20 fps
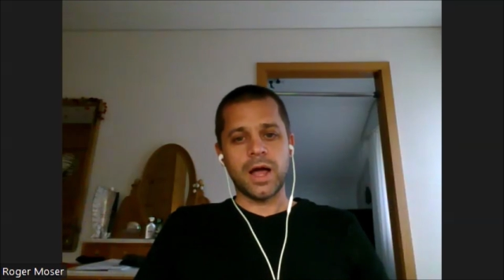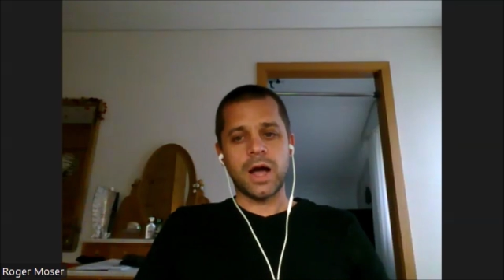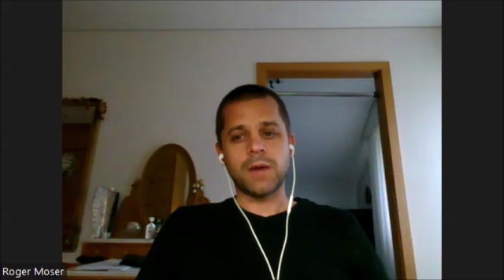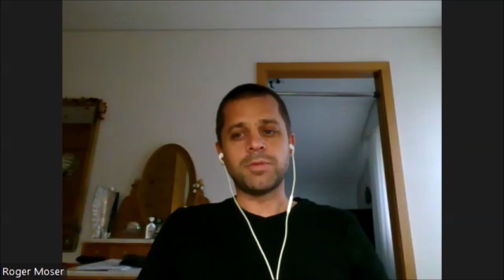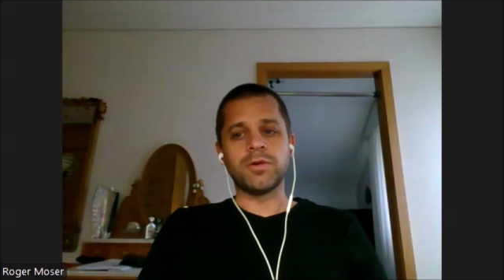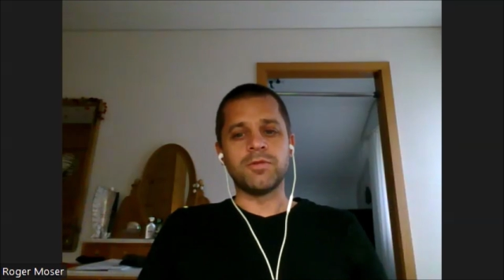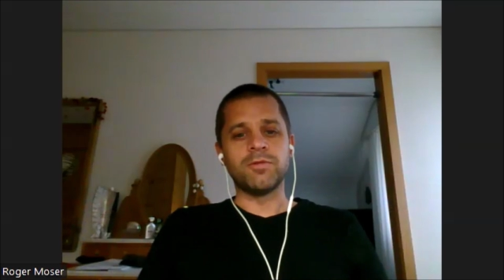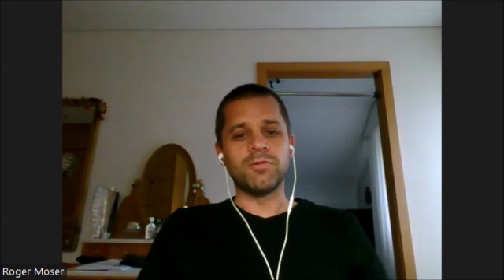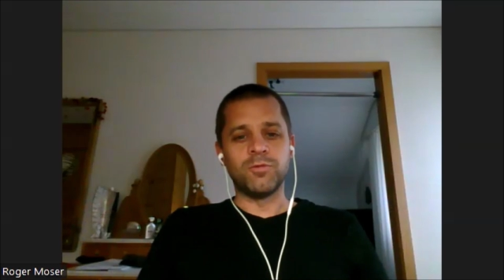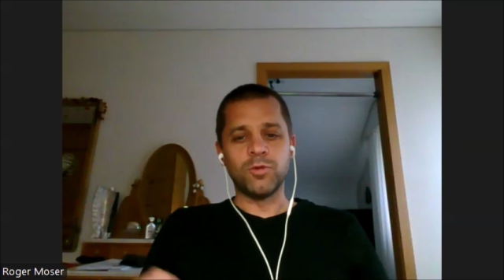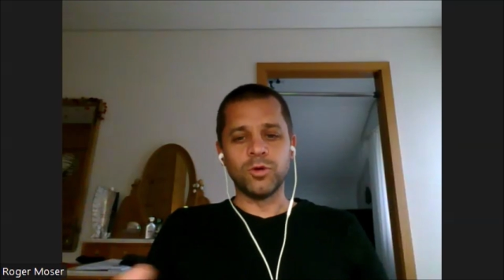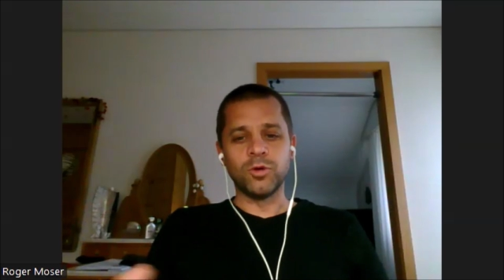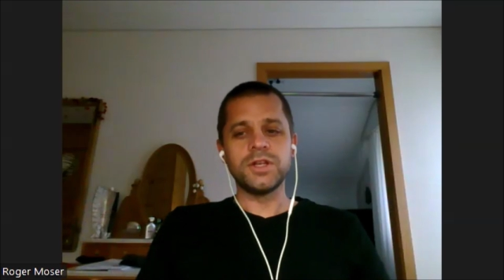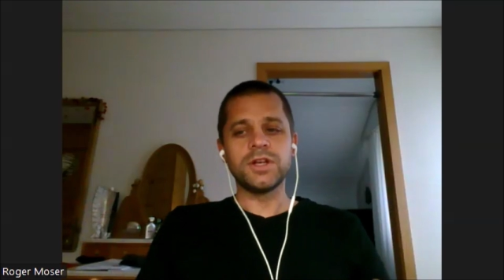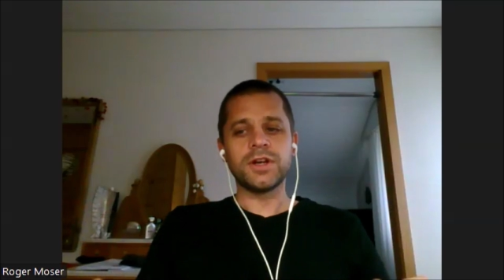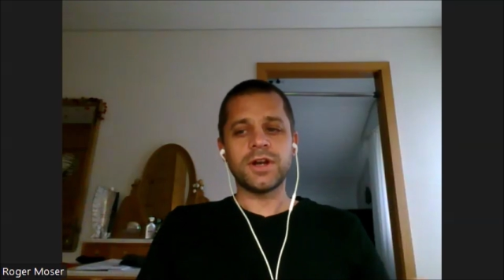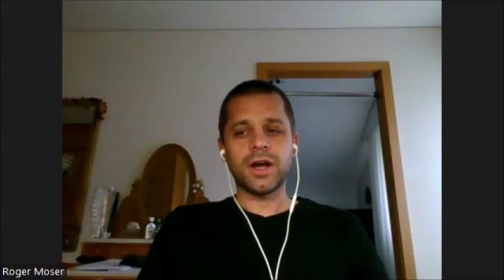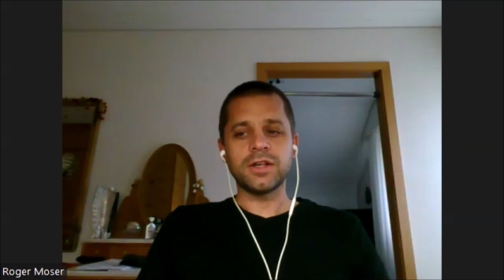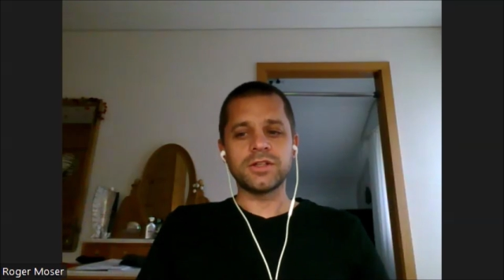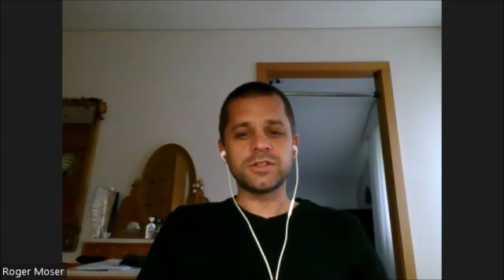Aber wo
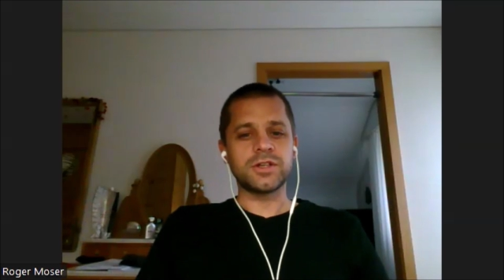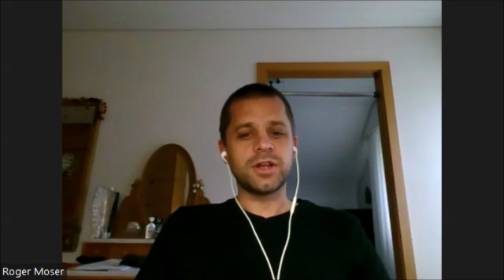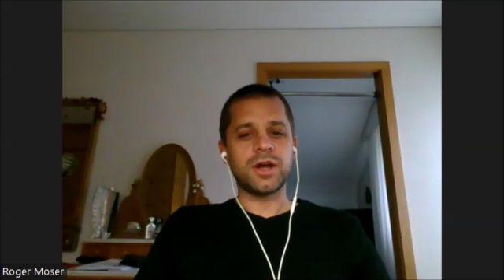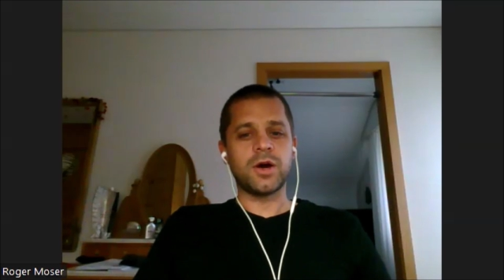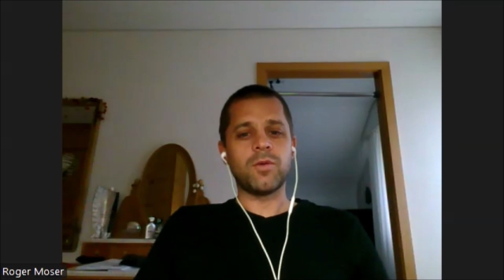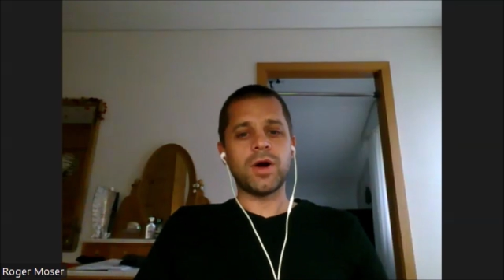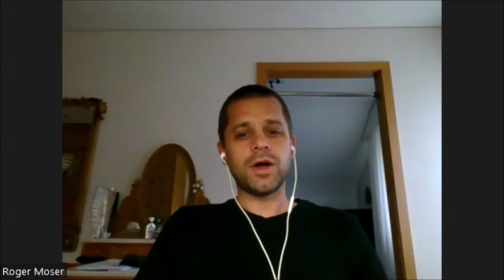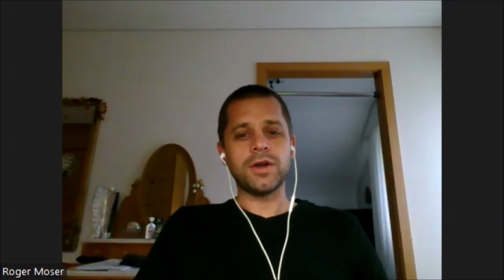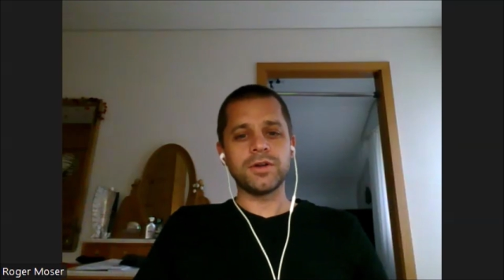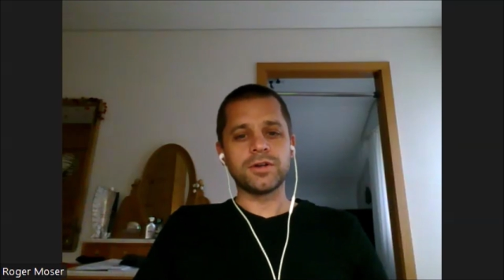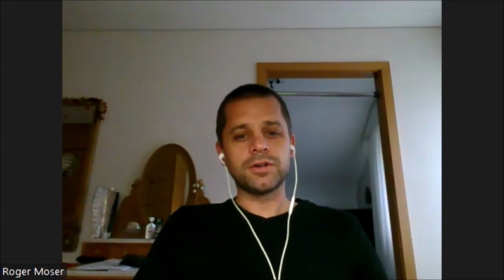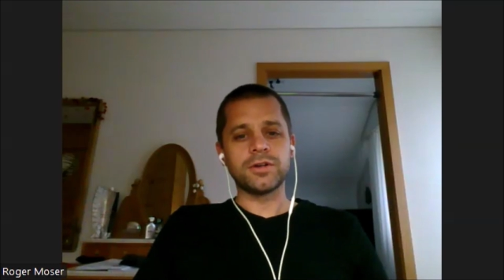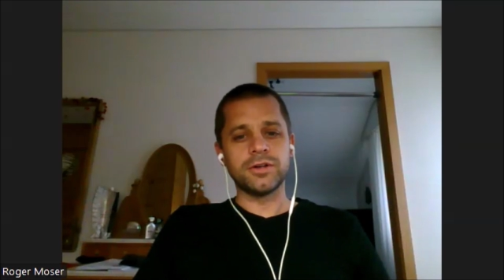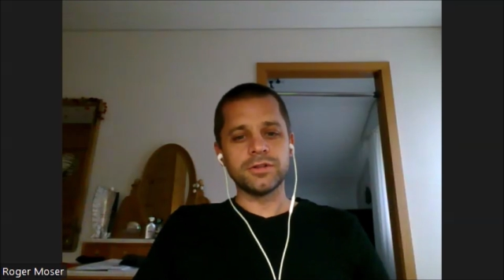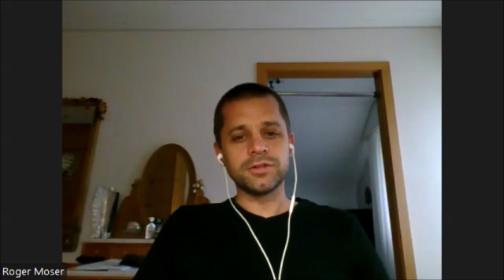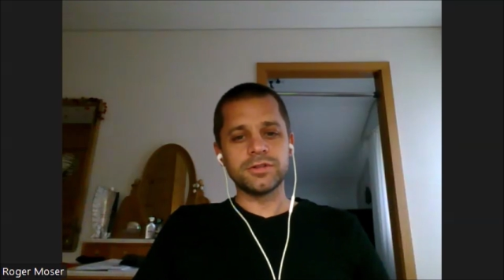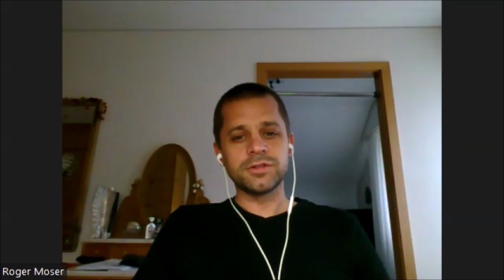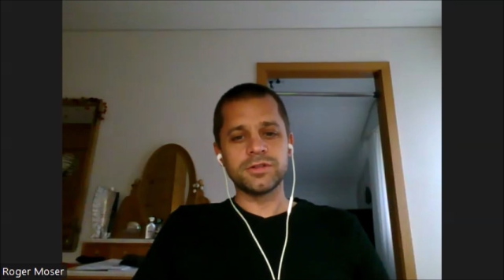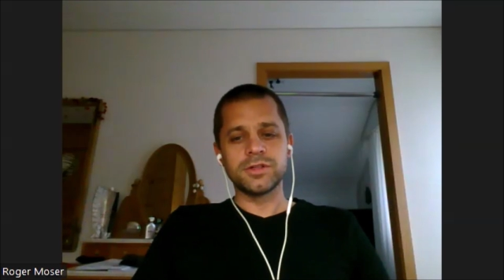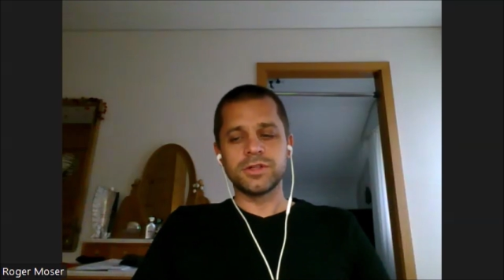die Reise genau
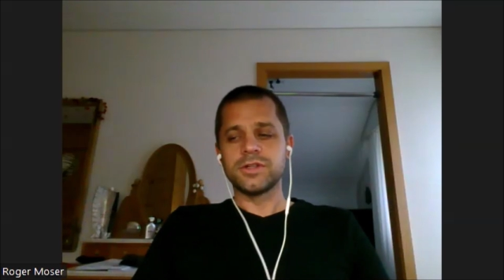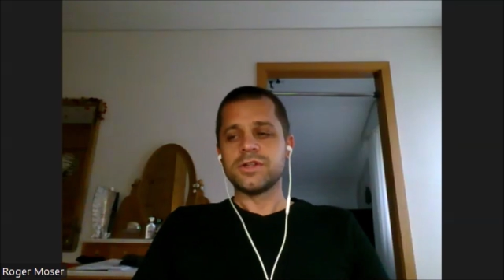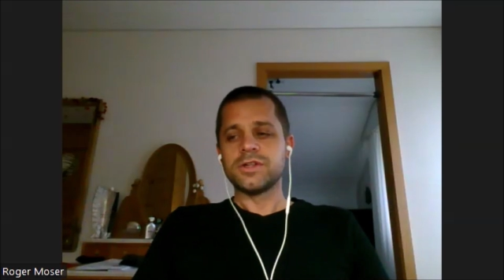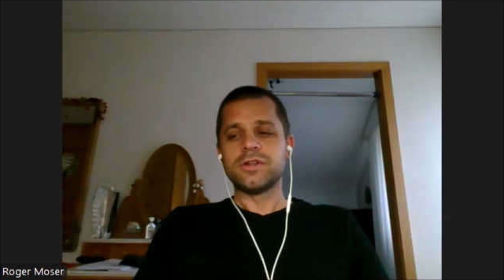angeht,